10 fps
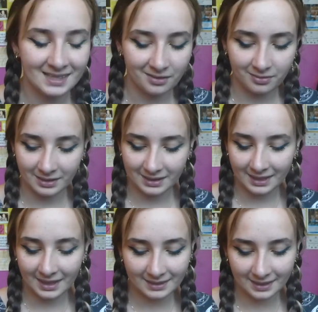ça fait
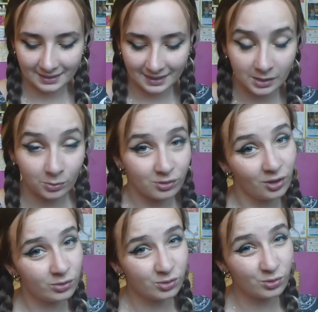très très très
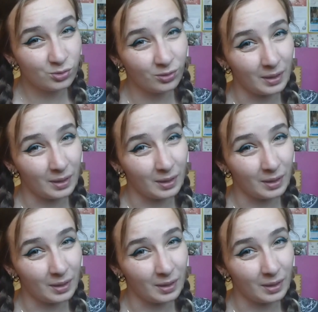longtemps du coup qu'on